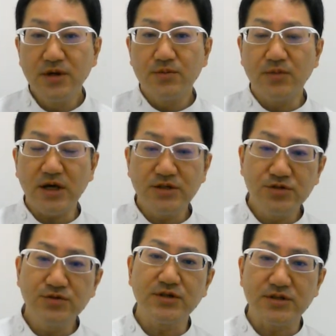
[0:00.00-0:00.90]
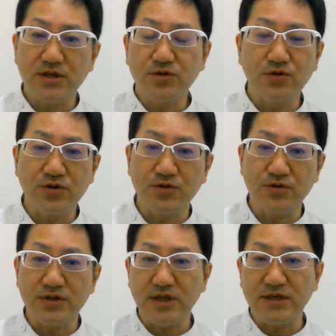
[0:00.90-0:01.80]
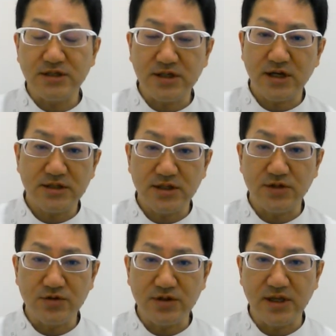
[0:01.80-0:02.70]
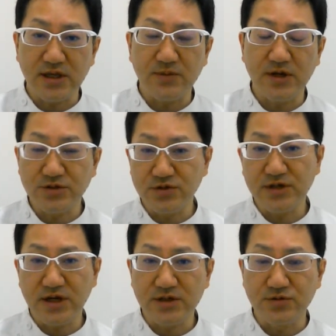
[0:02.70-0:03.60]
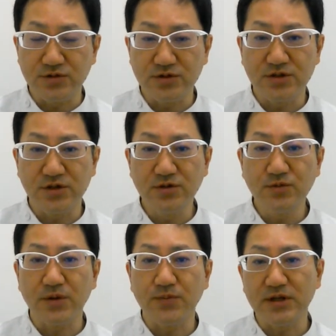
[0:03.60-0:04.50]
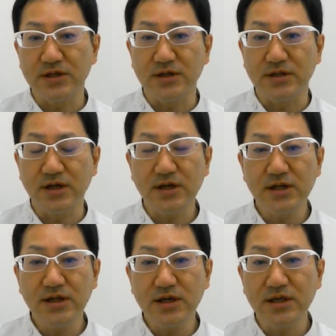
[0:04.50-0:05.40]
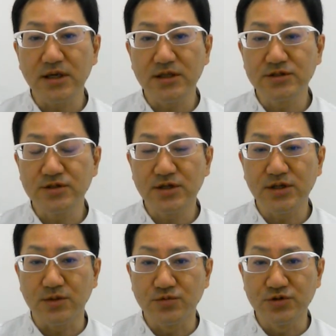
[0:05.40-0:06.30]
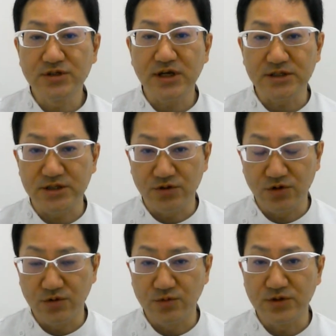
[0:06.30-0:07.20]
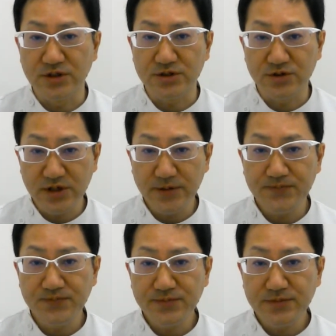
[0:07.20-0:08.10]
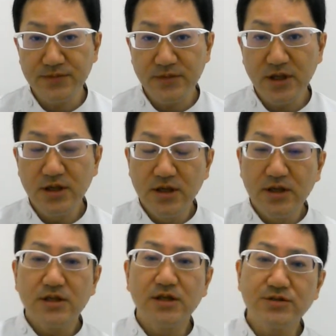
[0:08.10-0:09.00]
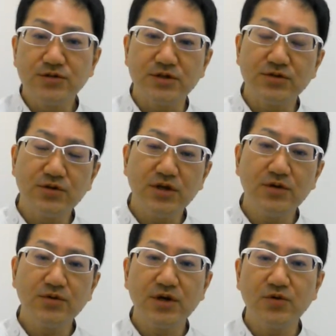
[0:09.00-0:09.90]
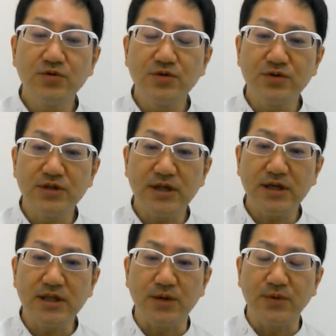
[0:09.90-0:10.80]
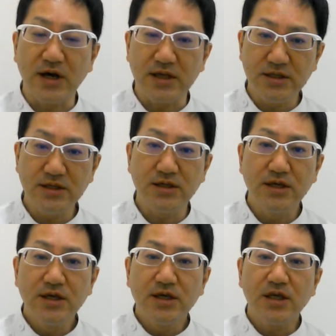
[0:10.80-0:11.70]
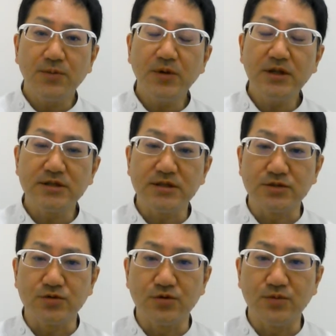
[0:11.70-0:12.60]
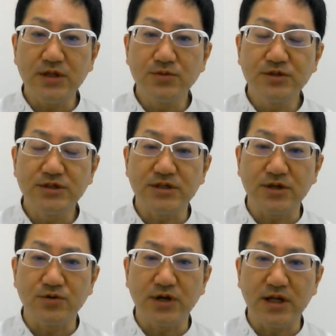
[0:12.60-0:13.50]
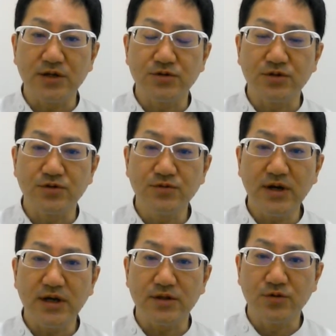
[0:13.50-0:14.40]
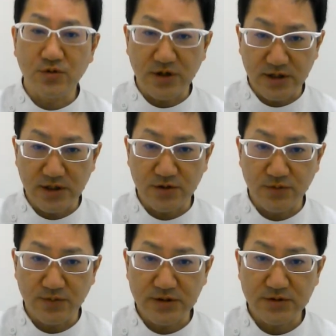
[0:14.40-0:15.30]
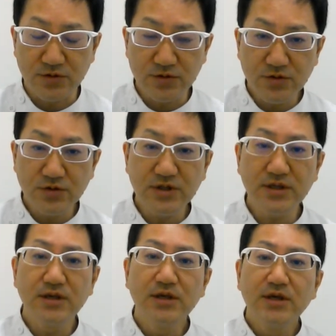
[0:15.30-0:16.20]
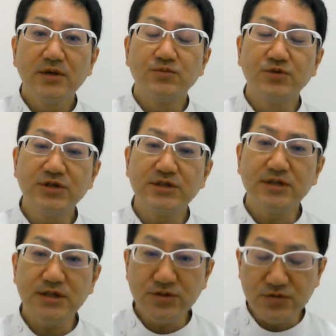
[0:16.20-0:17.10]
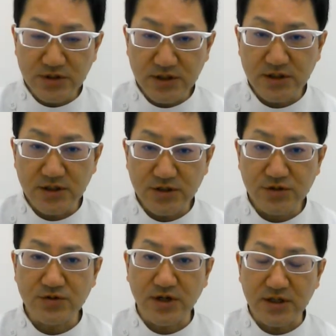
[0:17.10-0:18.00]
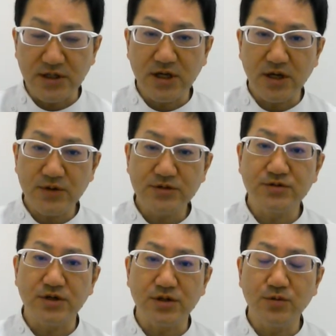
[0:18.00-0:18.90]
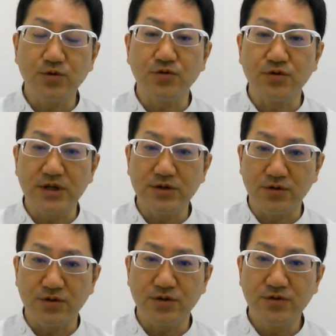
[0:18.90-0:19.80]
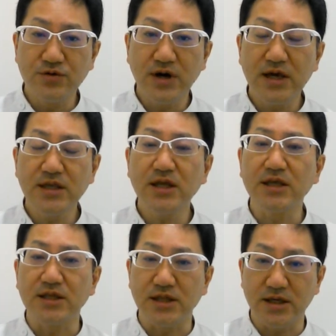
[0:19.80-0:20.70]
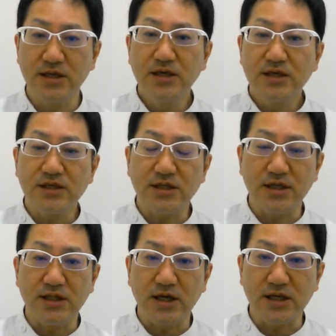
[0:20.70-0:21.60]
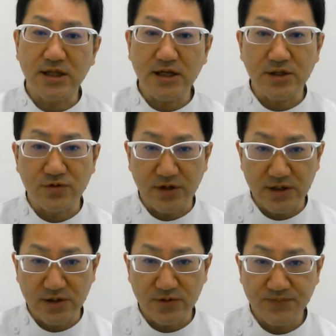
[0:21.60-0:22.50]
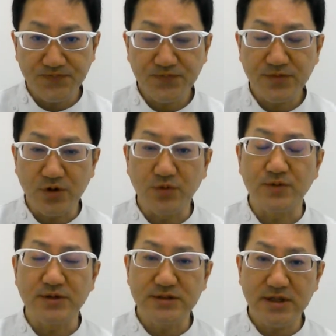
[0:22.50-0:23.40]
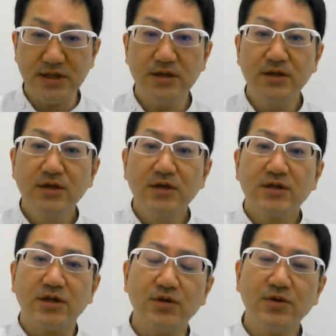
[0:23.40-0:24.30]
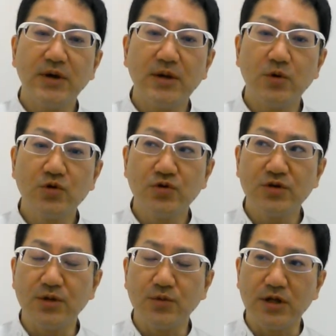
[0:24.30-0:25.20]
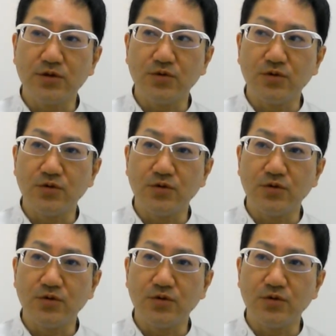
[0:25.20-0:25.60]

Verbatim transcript: 毎週ですね、飛行機乗って、新幹線乗って、毎週1回来るっていうのもやっぱり、なかなか現実的には難しいと思うんですよね。ですので、その辺を考慮いただいた場合、やっぱりですね、そこまで無理して来られるっていうのはどうかなと思います。本当に無理せずに1週間に1回は少なくても来れるよっていう範囲内でね、来ていただけたらいいのかなと思いますね。例えば、もう遠いんでも、あの、